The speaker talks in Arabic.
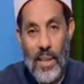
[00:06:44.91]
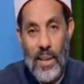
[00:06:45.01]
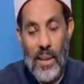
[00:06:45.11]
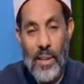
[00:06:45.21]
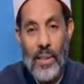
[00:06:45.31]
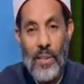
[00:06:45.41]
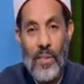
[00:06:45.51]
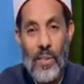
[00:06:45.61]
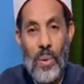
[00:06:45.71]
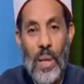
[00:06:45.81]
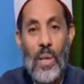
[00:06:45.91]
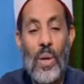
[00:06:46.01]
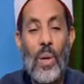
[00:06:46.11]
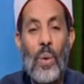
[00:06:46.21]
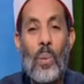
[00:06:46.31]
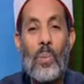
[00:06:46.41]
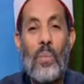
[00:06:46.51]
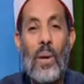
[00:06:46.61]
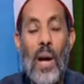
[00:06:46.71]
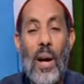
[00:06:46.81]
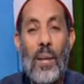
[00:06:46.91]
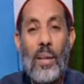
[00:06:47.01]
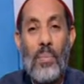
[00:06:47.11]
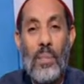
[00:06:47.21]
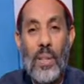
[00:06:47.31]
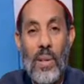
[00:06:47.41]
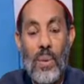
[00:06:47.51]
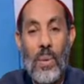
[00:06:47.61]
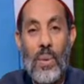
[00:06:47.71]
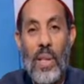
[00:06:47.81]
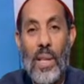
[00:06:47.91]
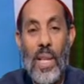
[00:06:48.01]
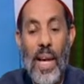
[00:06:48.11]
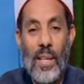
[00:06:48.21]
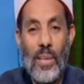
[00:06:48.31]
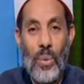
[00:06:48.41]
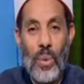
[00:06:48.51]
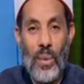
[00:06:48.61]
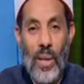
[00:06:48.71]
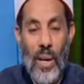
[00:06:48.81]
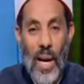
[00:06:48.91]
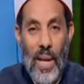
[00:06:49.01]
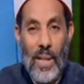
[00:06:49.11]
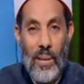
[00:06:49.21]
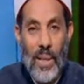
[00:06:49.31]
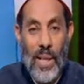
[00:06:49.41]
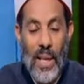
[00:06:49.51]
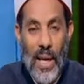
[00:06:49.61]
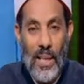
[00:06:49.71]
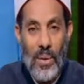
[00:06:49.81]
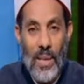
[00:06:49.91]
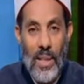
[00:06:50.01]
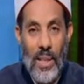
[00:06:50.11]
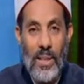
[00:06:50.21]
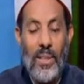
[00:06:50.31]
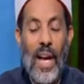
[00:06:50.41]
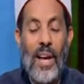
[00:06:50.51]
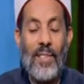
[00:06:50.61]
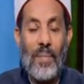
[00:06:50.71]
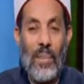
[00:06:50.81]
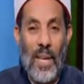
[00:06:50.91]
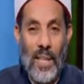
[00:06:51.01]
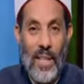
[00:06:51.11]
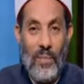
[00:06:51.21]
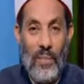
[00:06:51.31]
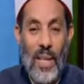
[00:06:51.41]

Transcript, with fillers: خط الاستواء وبتبقى اقرب ما تكون لاي نقطه على وجه على وجه الارض حسب مكانها